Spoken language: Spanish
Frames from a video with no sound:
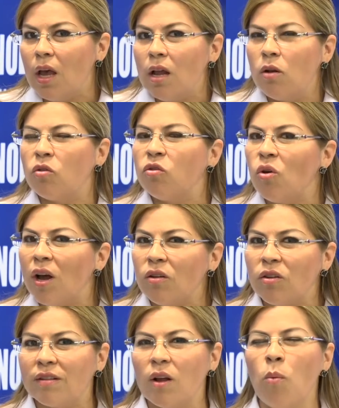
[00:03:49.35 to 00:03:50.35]
Los ciudadanos
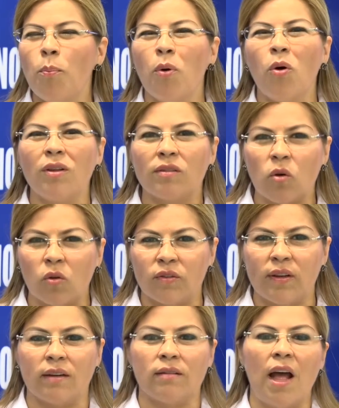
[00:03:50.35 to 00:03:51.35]
están un poco
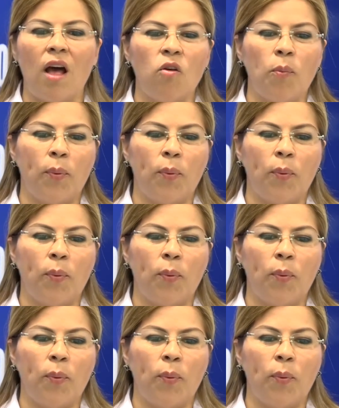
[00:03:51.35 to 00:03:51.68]
desconcertados